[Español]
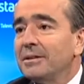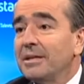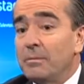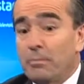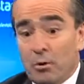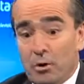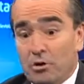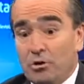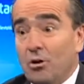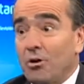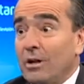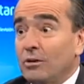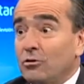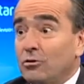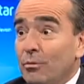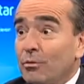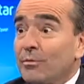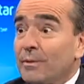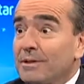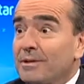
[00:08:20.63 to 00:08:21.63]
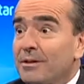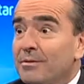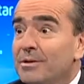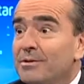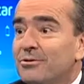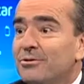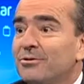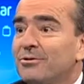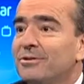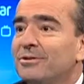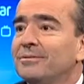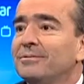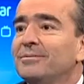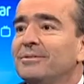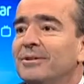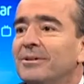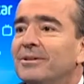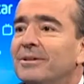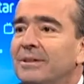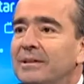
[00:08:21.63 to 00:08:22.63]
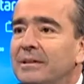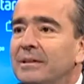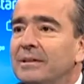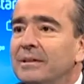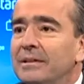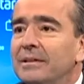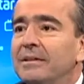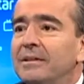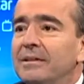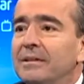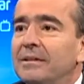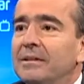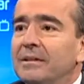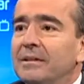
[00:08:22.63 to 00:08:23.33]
por eso ahora somos más servicios. Claro, claro.